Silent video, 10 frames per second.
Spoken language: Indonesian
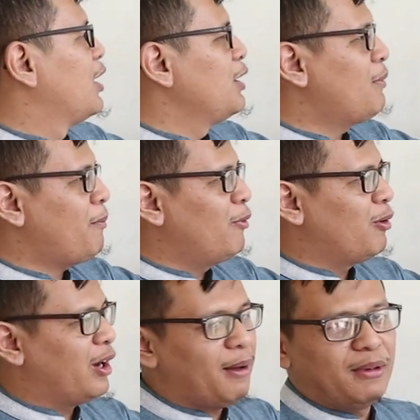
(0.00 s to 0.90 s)

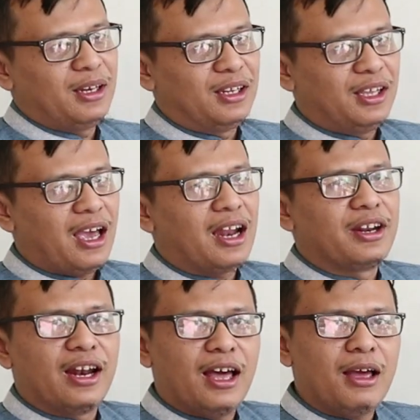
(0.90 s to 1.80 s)
56 ini
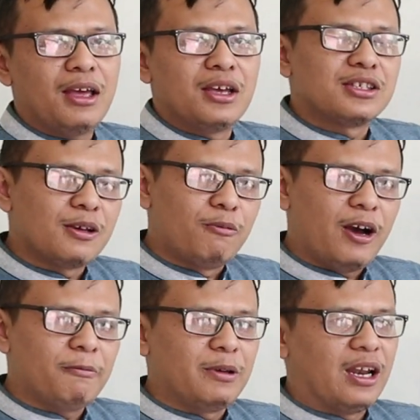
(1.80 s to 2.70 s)
adalah
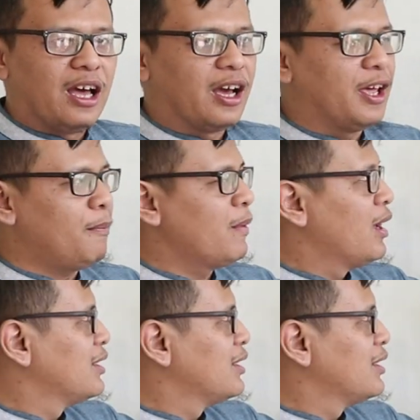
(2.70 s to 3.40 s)
sebuah bilangan